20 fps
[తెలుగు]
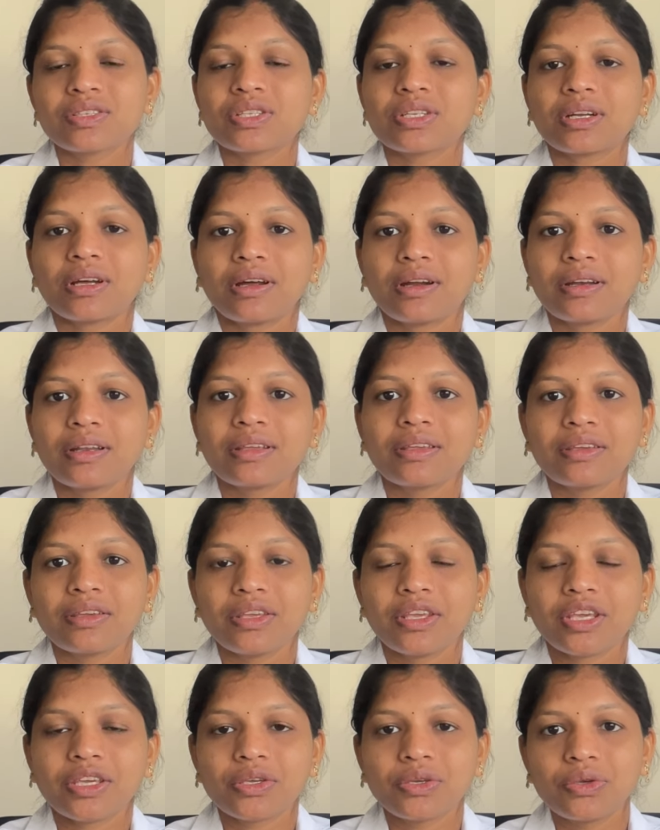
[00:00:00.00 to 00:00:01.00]
స్టార్టింగ్
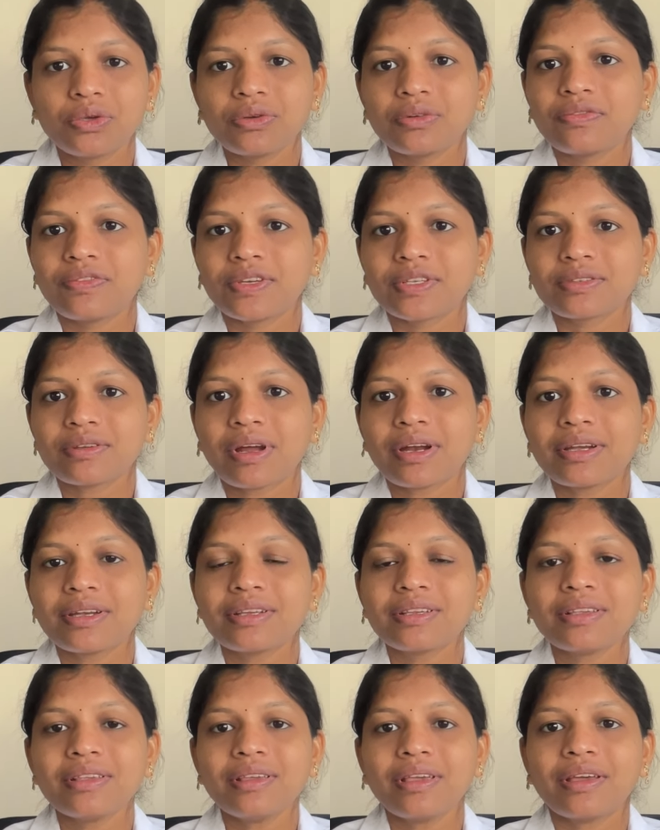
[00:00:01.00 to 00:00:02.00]
ఎక్యూర్ ఫేజ్
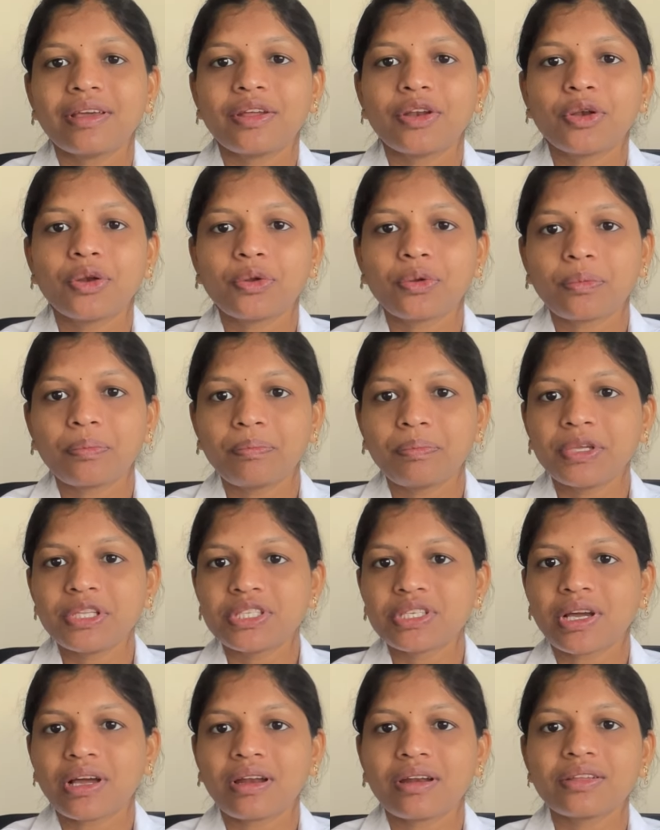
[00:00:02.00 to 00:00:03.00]
అంటే నొప్పి
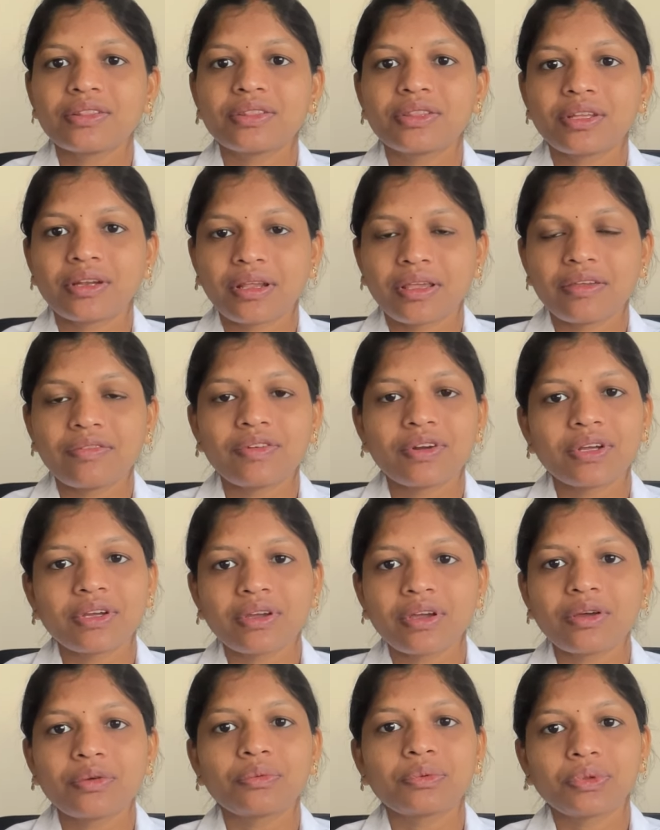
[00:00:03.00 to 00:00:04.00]
చాలా
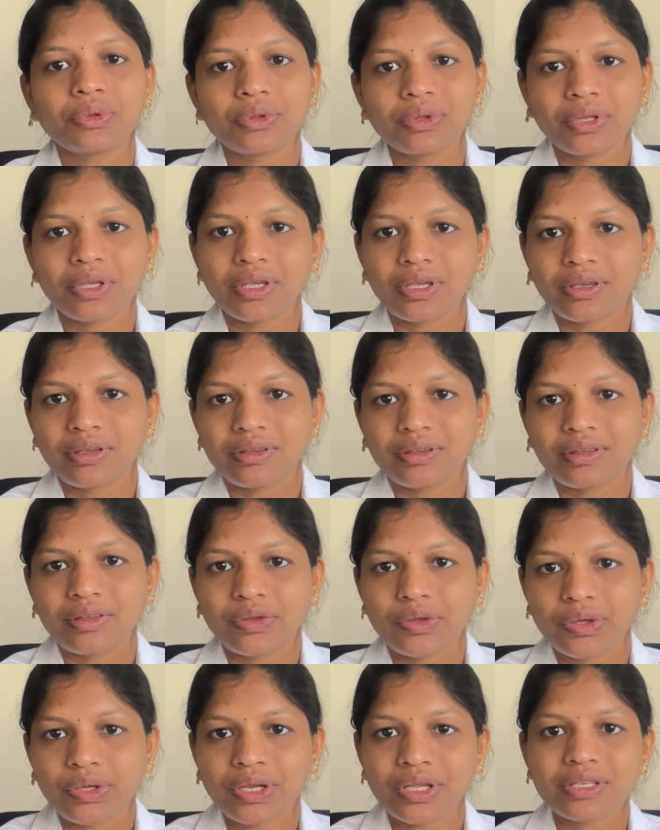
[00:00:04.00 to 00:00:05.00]
తీవ్రంగా ఉంది
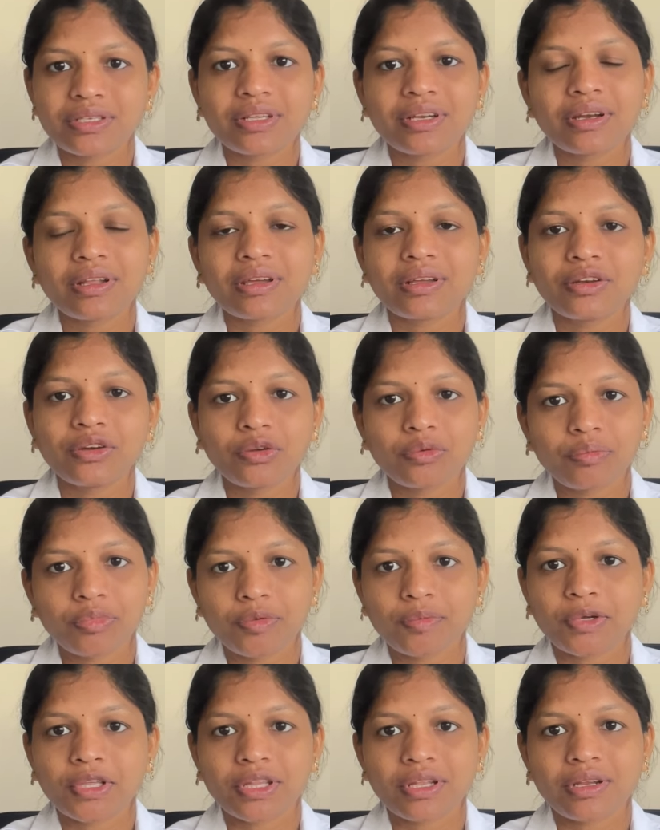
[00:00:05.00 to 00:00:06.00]
రీసెంట్గానే
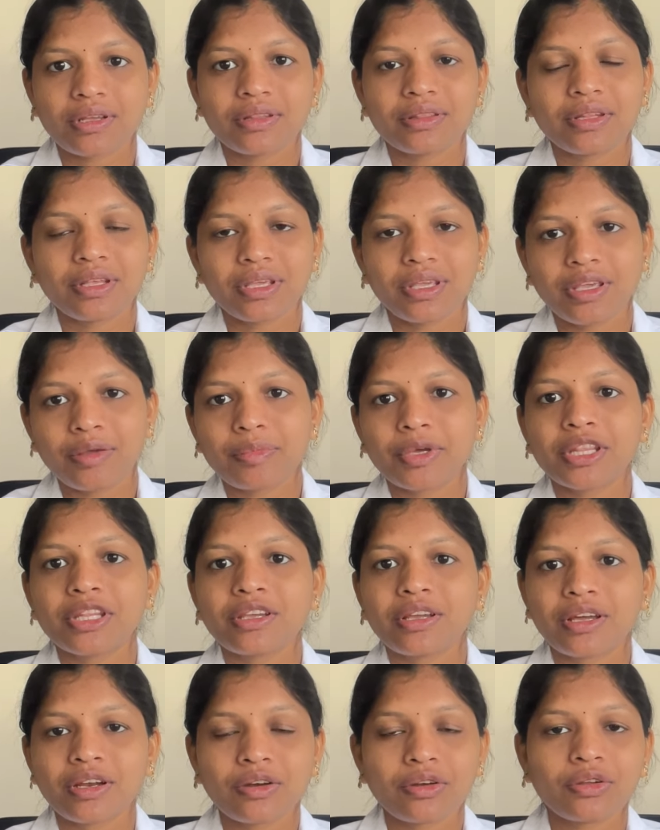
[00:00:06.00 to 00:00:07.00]
నొప్పి మొదలైంది ఈ
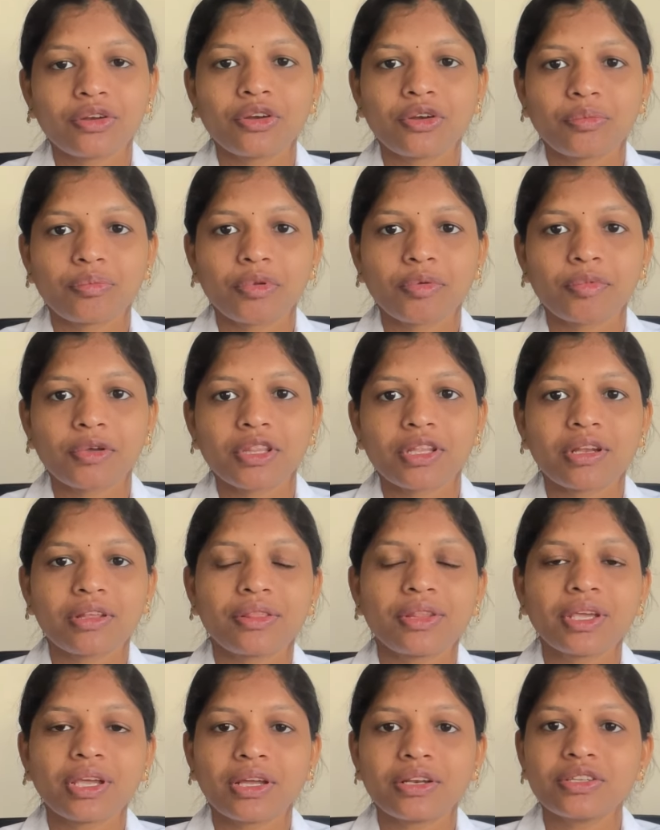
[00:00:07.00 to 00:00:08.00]
మధ్య కాలంలోనే నొప్పి
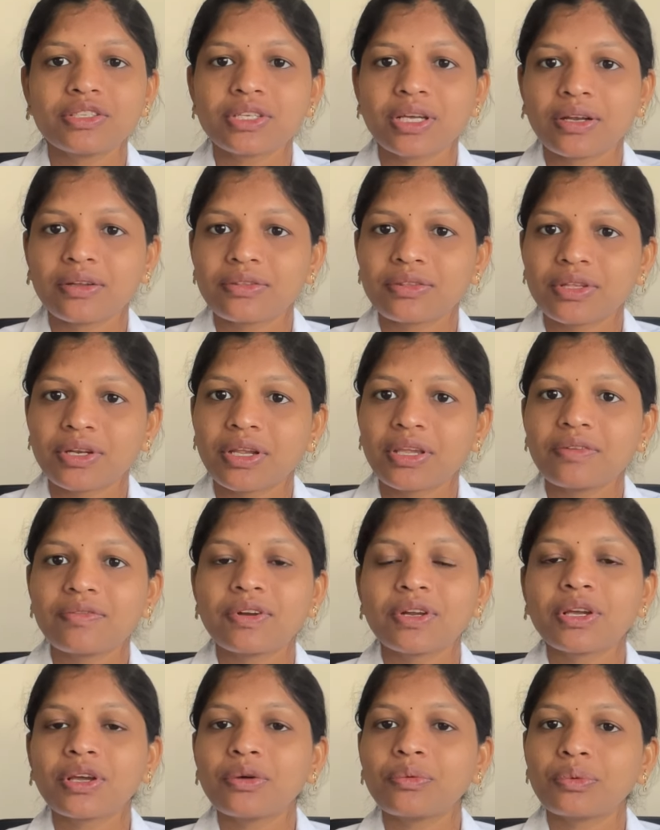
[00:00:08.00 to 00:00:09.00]
మొదలైంది కానీ చాలా
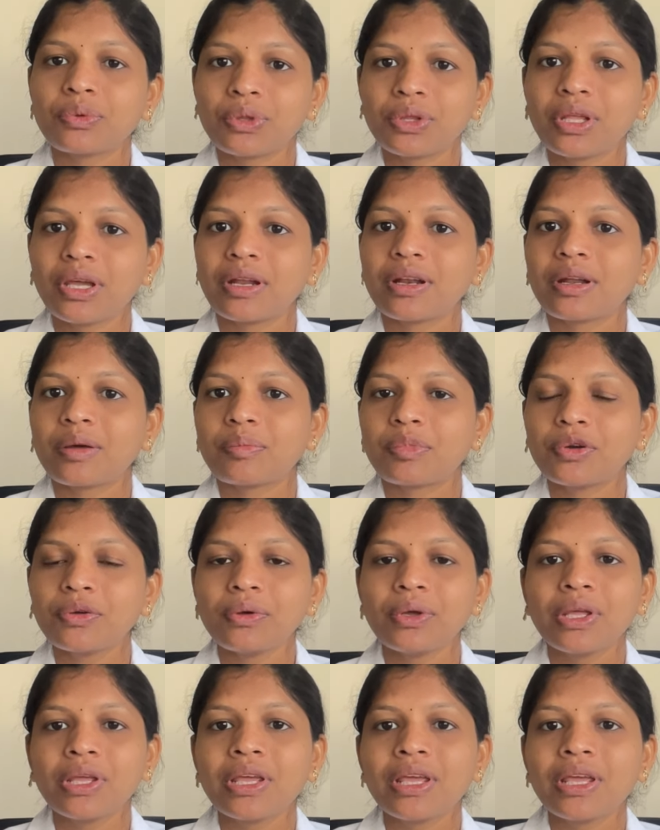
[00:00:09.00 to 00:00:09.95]
తీవ్రంగా ఉంది అన్నప్పుడు